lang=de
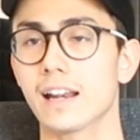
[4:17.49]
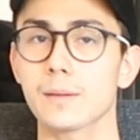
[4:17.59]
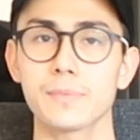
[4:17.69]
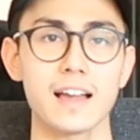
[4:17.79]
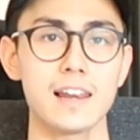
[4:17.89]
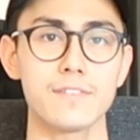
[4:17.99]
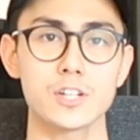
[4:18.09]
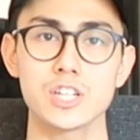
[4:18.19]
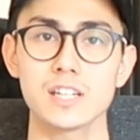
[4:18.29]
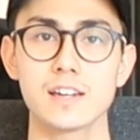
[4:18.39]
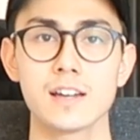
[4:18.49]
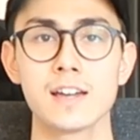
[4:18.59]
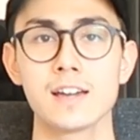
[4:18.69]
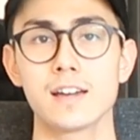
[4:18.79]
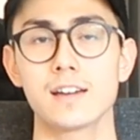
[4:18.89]
Da gibt es alle verschiedene
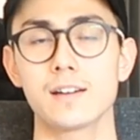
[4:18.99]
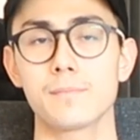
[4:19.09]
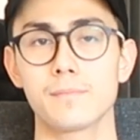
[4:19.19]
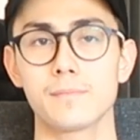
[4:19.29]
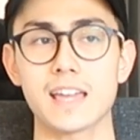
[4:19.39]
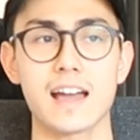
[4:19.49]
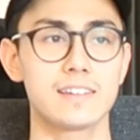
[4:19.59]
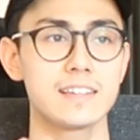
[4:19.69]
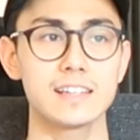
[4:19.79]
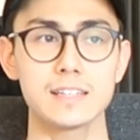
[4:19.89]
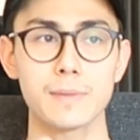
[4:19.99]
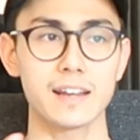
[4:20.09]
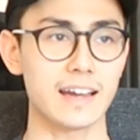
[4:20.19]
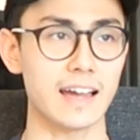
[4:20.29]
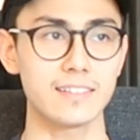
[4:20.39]
ähm, ja, Dinge, die
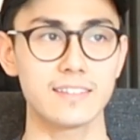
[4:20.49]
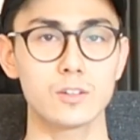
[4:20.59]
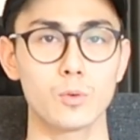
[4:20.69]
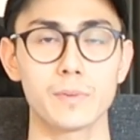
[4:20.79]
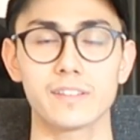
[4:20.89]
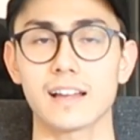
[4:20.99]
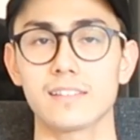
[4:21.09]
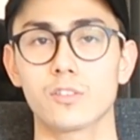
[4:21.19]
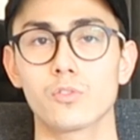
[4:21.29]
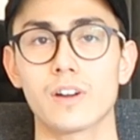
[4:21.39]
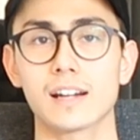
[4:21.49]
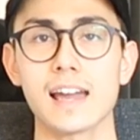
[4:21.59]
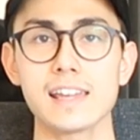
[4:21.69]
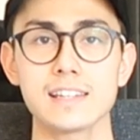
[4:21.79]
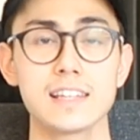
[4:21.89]
man heranzieht, um das Ganze zu
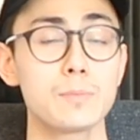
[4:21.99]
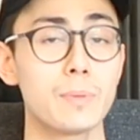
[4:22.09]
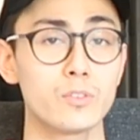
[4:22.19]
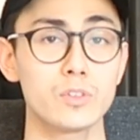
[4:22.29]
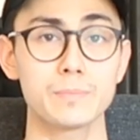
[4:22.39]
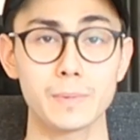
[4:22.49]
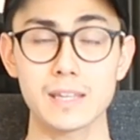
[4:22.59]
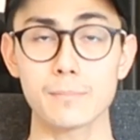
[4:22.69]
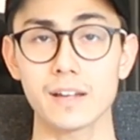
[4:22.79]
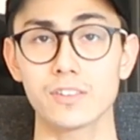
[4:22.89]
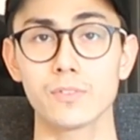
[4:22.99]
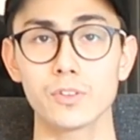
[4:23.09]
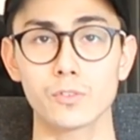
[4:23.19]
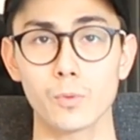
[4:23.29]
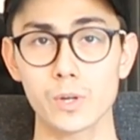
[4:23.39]
vergleichen. Ich persönlich bin eben bei
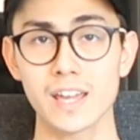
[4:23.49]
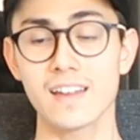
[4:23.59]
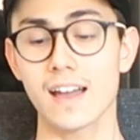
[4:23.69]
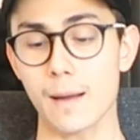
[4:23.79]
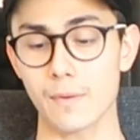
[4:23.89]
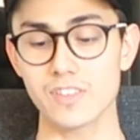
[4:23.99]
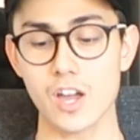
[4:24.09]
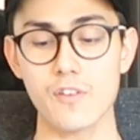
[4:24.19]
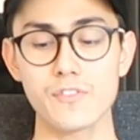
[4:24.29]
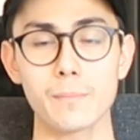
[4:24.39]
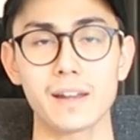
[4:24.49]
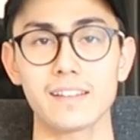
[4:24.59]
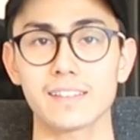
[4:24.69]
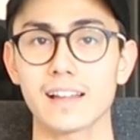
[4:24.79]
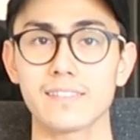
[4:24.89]
Swissquote, aber wie eröffnet man
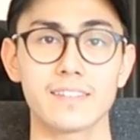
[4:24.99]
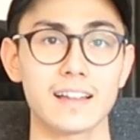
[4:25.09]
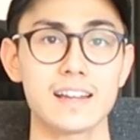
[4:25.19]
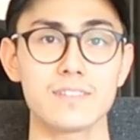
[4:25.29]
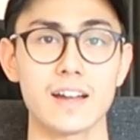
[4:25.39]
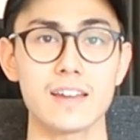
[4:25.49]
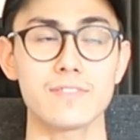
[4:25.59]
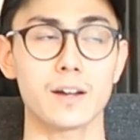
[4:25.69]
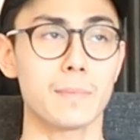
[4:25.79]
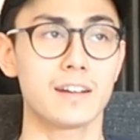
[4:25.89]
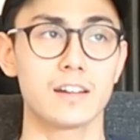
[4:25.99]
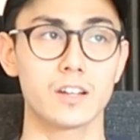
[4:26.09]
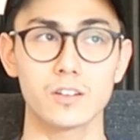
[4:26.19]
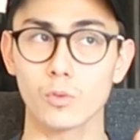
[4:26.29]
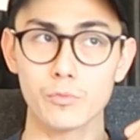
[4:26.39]
das Ganze? Ist relativ einfach. Man
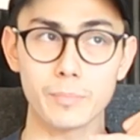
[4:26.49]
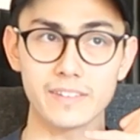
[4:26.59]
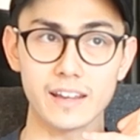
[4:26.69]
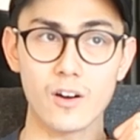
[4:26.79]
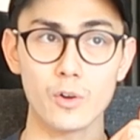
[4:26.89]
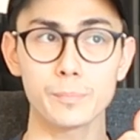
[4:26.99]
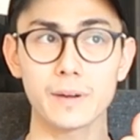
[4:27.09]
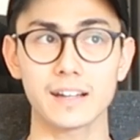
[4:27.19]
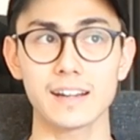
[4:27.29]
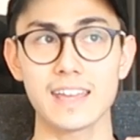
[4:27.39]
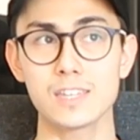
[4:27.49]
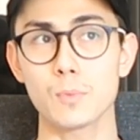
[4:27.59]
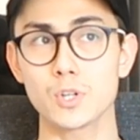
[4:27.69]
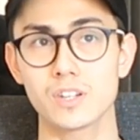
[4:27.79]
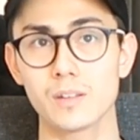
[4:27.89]
ruft bei seiner Hausbank an, hey, ich
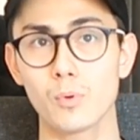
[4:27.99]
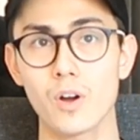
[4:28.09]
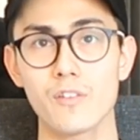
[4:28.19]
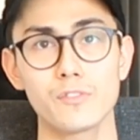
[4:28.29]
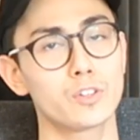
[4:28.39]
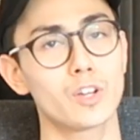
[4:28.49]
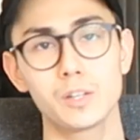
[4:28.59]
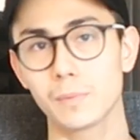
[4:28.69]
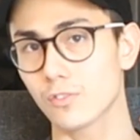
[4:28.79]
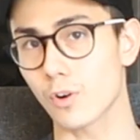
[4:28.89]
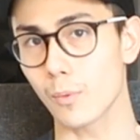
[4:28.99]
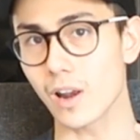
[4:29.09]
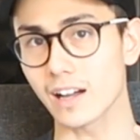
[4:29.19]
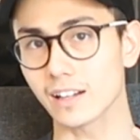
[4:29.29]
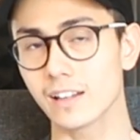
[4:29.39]
möchte ein Depot eröffnen, könnt ihr mir die
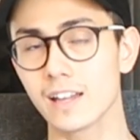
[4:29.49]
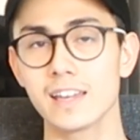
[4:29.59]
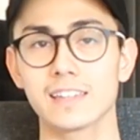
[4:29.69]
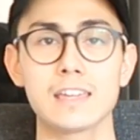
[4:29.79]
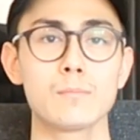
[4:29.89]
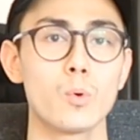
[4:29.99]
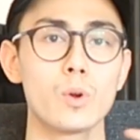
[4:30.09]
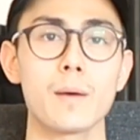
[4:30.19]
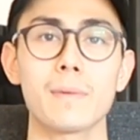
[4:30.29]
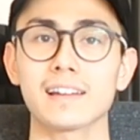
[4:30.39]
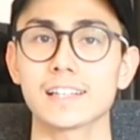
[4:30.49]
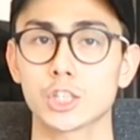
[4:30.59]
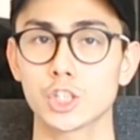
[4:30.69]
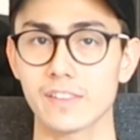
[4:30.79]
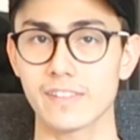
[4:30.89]
Formulare geben oder man
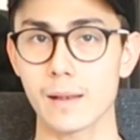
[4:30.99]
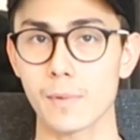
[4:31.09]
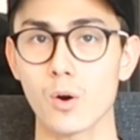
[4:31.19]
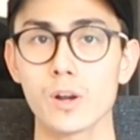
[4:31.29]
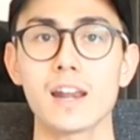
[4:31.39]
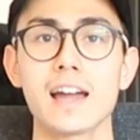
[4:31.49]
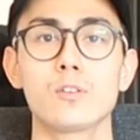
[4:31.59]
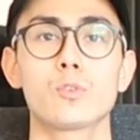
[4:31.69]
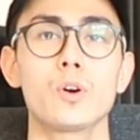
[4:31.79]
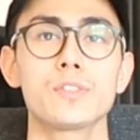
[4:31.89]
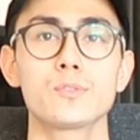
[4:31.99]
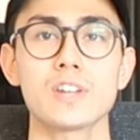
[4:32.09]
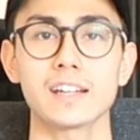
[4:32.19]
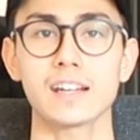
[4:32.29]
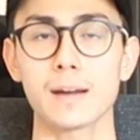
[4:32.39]
recherchiert selber online und
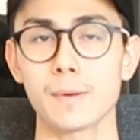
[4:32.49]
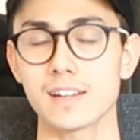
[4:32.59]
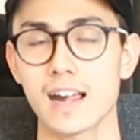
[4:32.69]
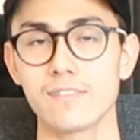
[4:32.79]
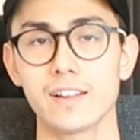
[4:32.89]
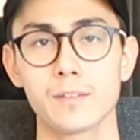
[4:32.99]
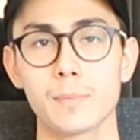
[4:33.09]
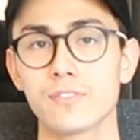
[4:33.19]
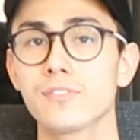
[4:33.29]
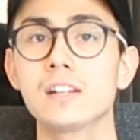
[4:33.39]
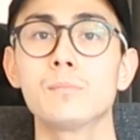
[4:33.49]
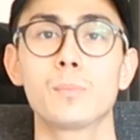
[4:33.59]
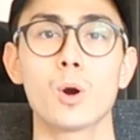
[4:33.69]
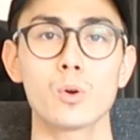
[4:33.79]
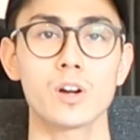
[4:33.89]
heutzutage kann man teilweise bei
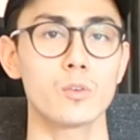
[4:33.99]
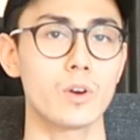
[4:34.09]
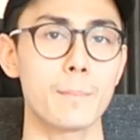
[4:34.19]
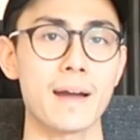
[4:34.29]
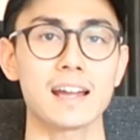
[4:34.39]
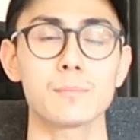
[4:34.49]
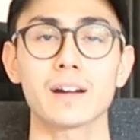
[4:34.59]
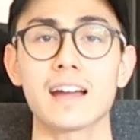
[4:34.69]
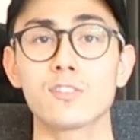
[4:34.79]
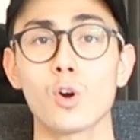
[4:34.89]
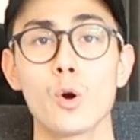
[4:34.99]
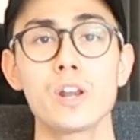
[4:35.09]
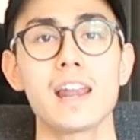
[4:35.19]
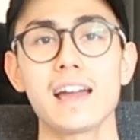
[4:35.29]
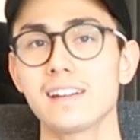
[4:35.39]
vielen Brokern oder Banken bereits
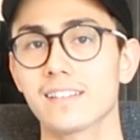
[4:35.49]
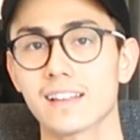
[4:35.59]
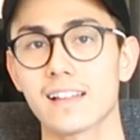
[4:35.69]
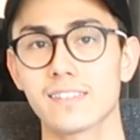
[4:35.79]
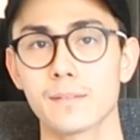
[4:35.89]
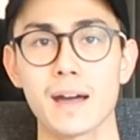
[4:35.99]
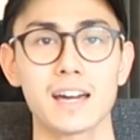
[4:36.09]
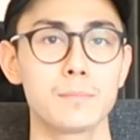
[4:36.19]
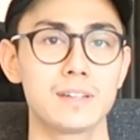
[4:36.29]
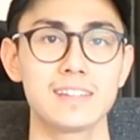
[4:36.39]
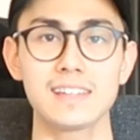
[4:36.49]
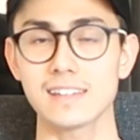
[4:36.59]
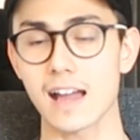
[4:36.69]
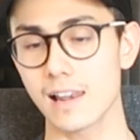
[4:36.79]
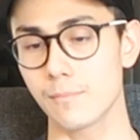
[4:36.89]
online das Ganze machen mit
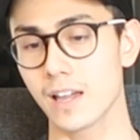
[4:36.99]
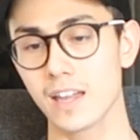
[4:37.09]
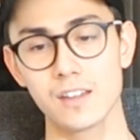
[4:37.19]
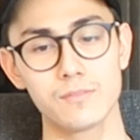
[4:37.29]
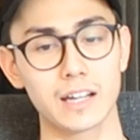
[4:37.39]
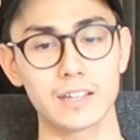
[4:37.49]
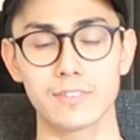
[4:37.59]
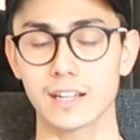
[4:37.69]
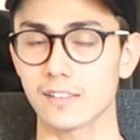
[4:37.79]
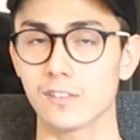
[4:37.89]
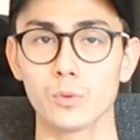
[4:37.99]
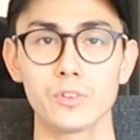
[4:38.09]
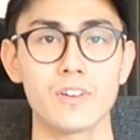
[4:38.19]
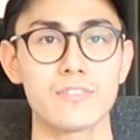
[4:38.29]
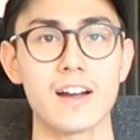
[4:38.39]
digitalem
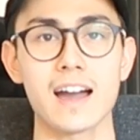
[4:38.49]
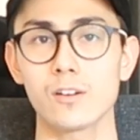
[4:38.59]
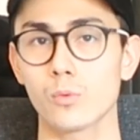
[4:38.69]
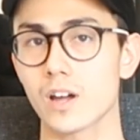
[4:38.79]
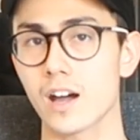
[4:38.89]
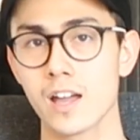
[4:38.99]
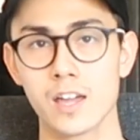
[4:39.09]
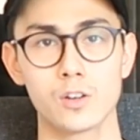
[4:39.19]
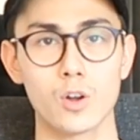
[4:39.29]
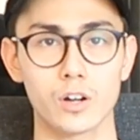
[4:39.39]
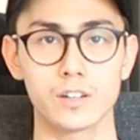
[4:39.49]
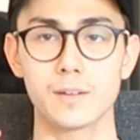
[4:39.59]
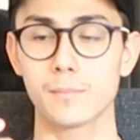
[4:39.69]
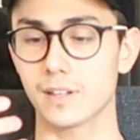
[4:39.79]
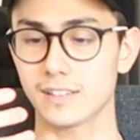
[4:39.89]
Verifikationsverfahren oder noch
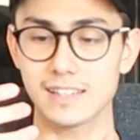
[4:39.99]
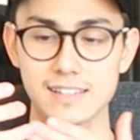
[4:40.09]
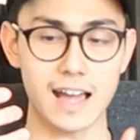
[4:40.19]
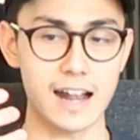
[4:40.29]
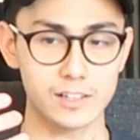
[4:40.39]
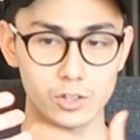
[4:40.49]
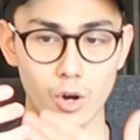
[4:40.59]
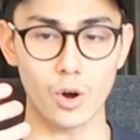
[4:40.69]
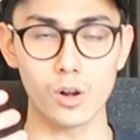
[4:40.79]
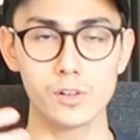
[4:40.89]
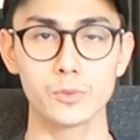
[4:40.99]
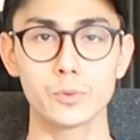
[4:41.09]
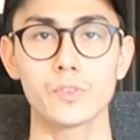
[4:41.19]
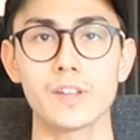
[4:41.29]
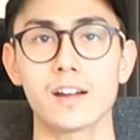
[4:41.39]
einem digitalen Call
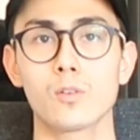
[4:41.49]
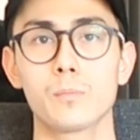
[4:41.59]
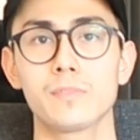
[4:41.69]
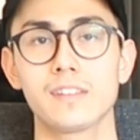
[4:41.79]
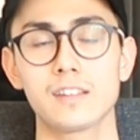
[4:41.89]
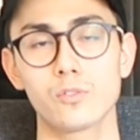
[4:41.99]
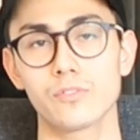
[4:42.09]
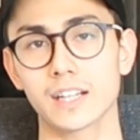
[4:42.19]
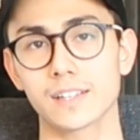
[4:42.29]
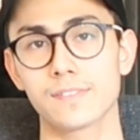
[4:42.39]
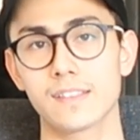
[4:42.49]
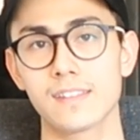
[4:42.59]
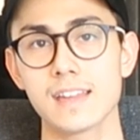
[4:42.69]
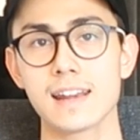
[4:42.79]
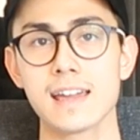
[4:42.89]
sozusagen, um sich zu
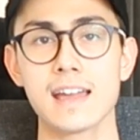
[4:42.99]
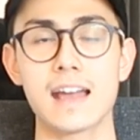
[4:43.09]
verifizieren.